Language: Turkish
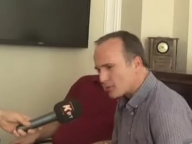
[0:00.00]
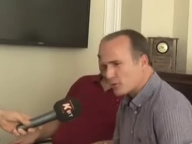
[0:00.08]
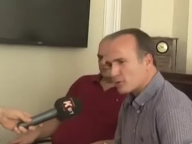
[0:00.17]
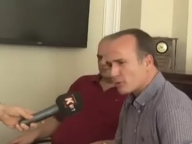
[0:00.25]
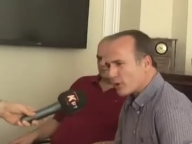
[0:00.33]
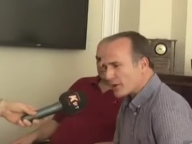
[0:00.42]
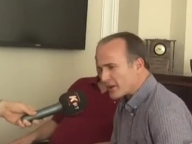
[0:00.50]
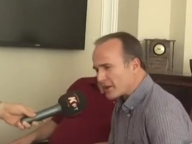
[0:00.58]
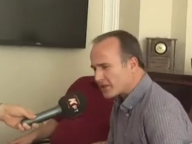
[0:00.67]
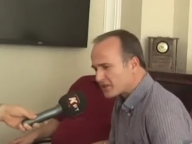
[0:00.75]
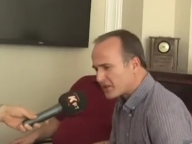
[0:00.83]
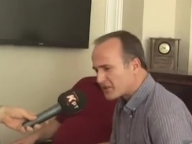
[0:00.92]
birlik grubu
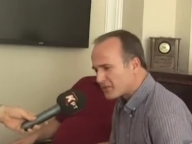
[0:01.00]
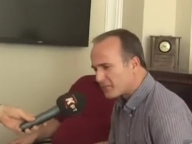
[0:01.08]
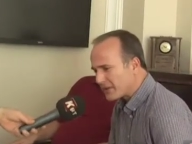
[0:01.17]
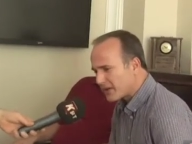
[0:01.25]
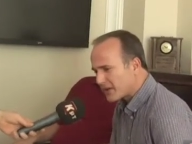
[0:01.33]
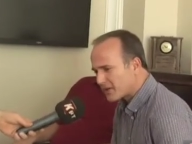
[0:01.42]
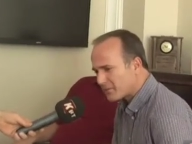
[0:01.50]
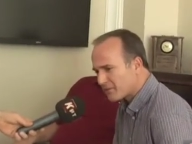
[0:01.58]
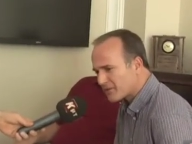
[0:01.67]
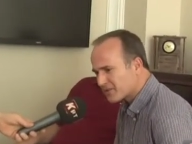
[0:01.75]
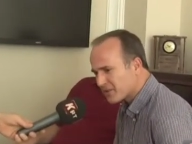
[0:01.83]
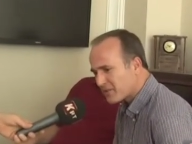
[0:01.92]
olarak seçimlere
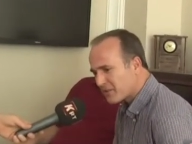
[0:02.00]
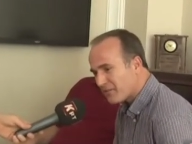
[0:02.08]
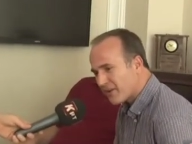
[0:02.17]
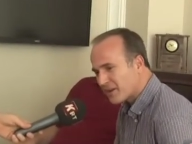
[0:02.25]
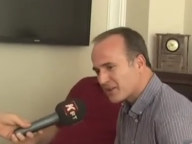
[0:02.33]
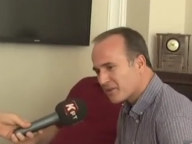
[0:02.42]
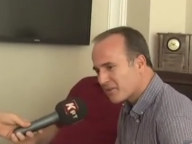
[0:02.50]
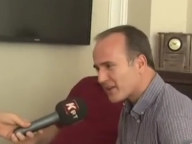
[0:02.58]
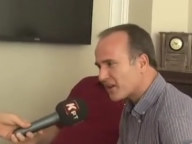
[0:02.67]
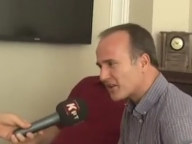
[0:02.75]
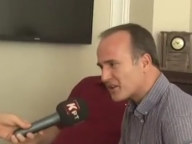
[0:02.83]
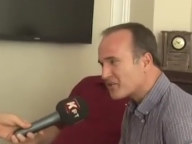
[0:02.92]
katılmamızın sebebi farklı bir
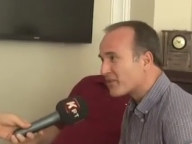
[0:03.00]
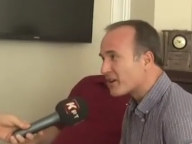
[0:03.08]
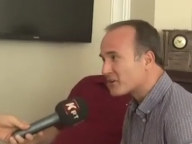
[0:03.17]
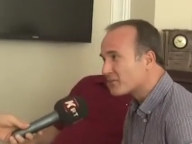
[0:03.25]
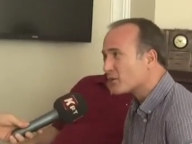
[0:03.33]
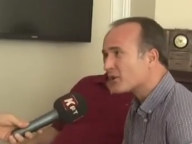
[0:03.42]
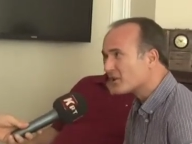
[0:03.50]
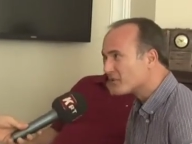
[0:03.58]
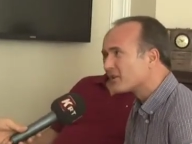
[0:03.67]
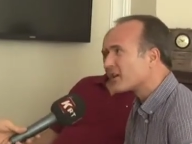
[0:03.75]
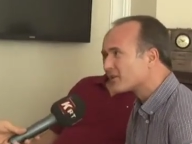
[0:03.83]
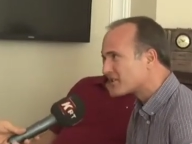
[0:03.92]
anlayış, farklı bir yönetim
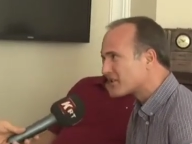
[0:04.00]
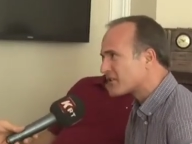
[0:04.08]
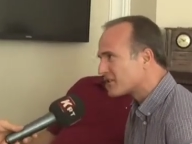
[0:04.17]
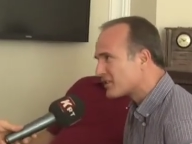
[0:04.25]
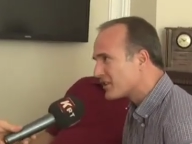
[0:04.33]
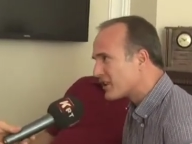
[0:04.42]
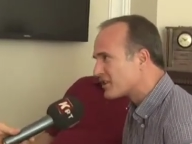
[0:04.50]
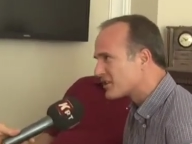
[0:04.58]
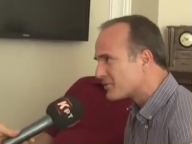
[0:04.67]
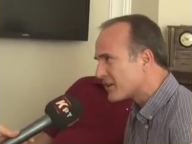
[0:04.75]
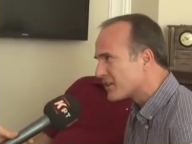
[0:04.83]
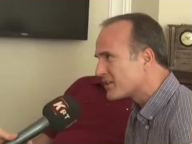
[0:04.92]
tarzı
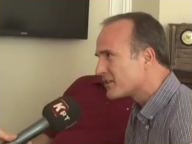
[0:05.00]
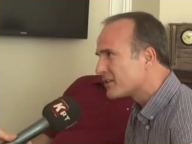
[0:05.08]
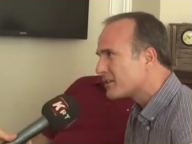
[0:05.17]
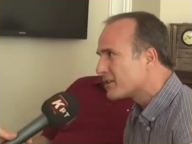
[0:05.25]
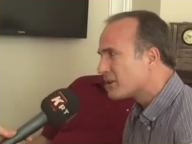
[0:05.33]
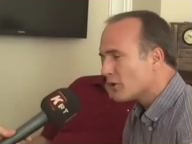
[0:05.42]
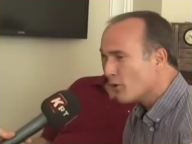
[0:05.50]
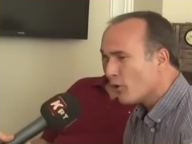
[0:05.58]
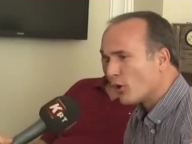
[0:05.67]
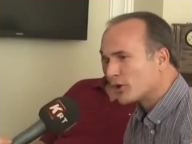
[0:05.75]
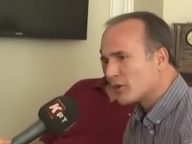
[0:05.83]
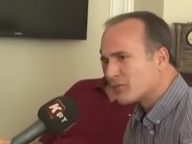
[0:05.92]
geliştirmek, evet.
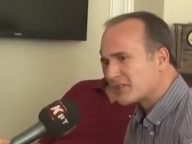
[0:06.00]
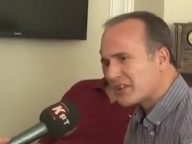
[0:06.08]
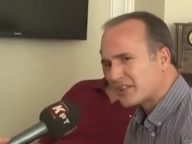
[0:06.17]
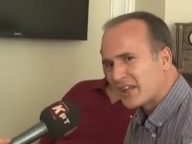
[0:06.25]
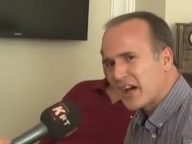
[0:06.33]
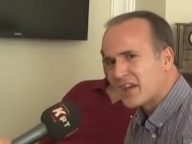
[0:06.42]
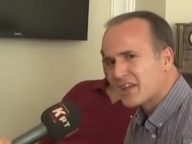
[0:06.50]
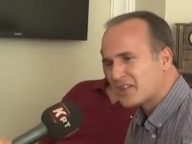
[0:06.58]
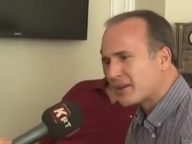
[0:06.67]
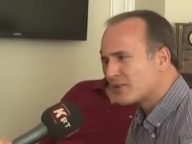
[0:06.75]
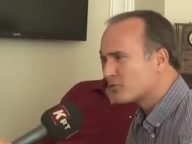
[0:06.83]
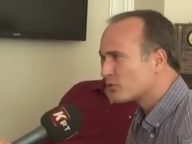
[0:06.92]
odamıza daha iyi
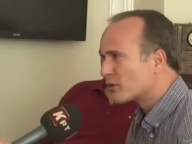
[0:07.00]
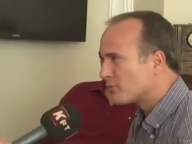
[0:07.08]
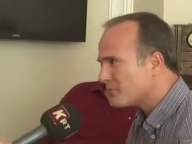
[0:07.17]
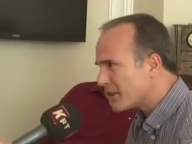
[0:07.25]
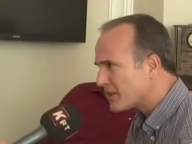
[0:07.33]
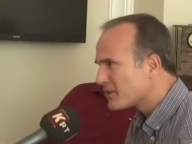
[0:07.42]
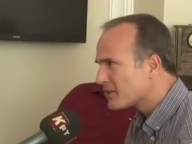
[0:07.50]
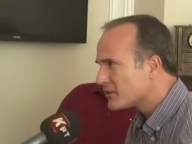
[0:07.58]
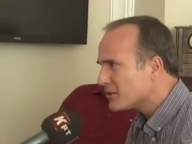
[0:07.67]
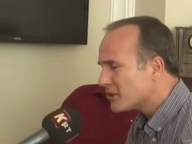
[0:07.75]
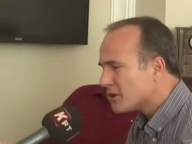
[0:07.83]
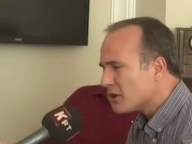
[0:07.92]
hizmet sunabilmek,
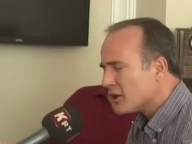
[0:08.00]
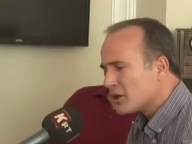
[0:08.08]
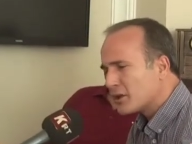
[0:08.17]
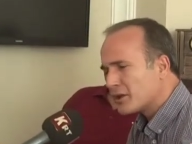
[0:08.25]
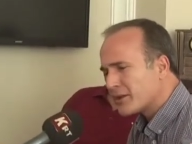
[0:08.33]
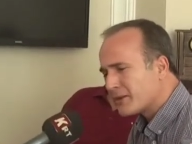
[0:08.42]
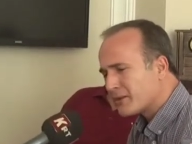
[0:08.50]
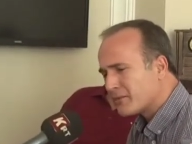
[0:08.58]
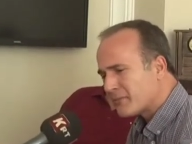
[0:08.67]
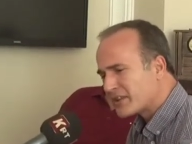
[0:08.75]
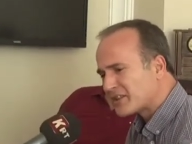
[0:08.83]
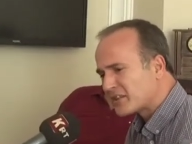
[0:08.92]
ee,
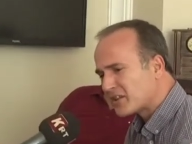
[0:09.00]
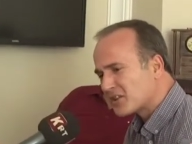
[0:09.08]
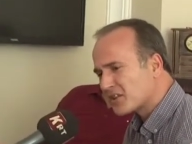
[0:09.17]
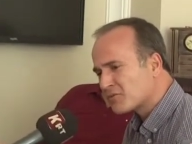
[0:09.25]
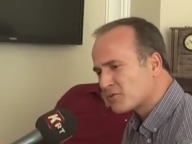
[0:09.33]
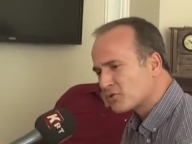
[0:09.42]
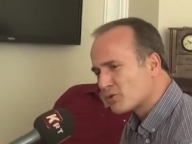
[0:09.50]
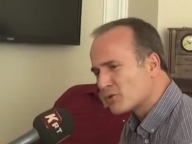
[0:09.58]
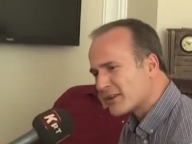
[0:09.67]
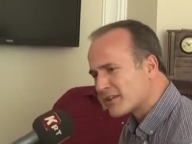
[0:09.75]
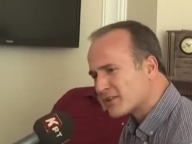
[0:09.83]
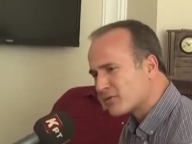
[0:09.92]
meslektaşlarımızın
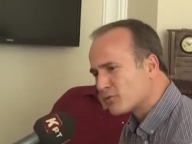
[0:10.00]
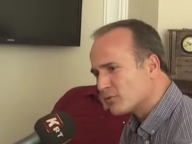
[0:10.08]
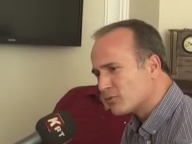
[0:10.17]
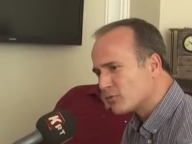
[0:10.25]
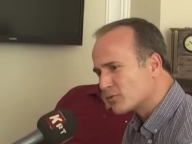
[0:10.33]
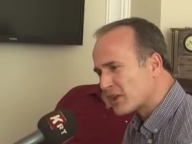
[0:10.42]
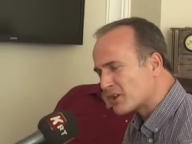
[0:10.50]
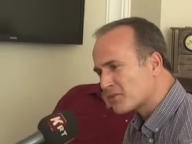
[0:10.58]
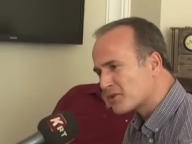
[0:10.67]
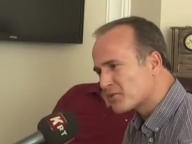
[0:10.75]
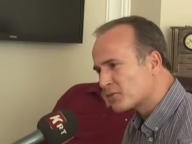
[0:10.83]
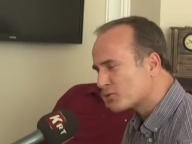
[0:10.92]
sorunlarını
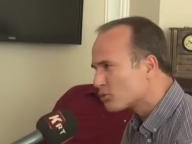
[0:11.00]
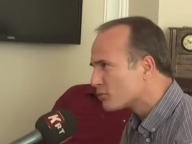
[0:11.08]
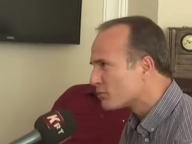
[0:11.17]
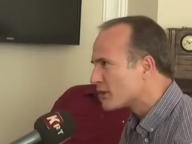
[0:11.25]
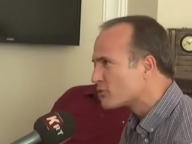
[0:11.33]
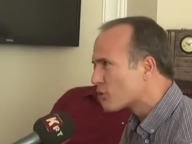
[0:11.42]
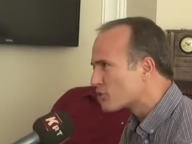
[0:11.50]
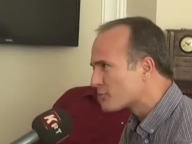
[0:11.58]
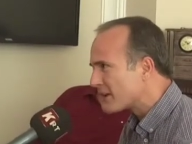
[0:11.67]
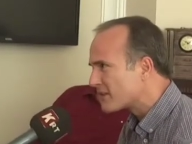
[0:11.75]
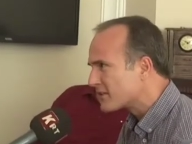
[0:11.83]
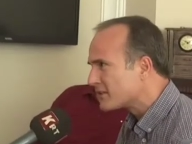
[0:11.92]
uzlaşmacı bir tutumla
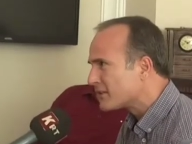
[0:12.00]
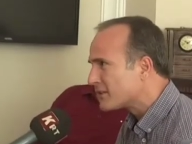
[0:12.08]
çözmek,